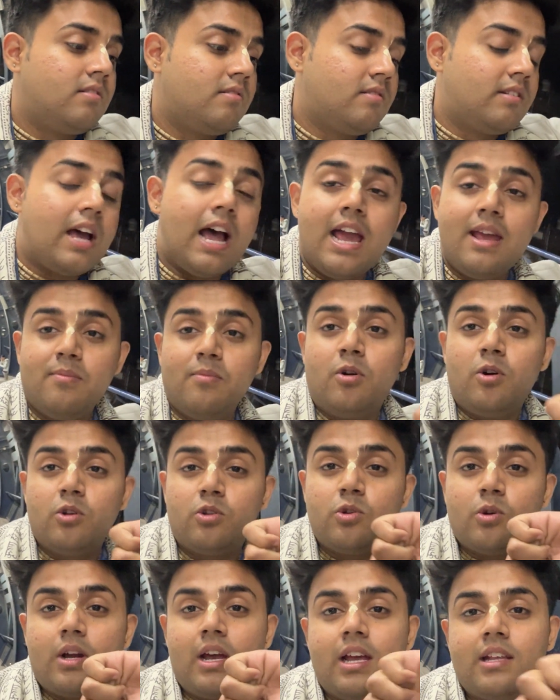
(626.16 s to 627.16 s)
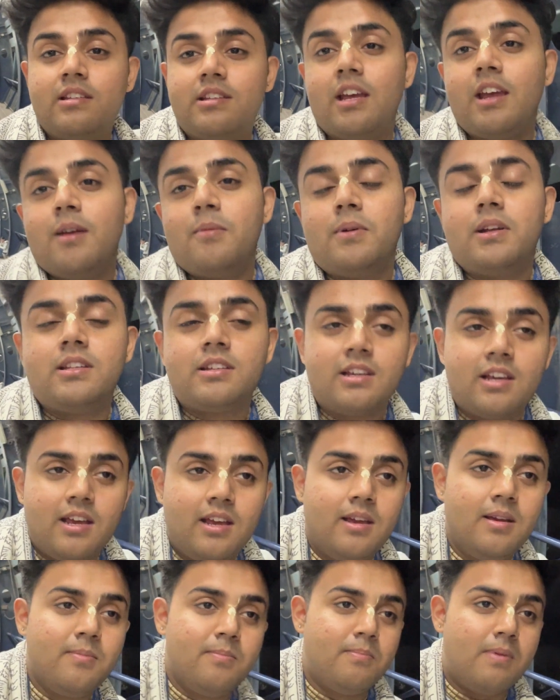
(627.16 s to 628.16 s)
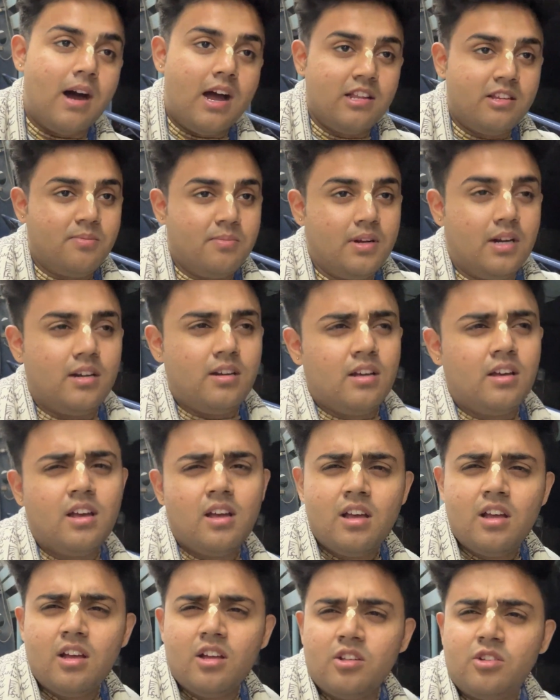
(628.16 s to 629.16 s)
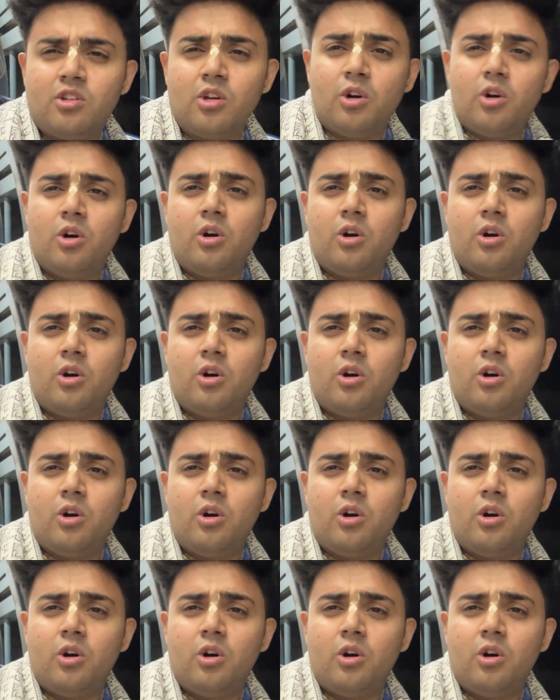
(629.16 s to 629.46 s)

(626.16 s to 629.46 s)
टाइम हो चुका है छः बज के पाँच मिनट सो